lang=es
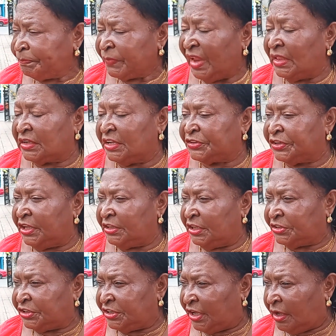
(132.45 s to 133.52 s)
El que tiene
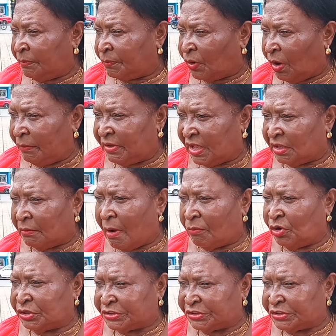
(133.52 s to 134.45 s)
diez bóvedas le vamos a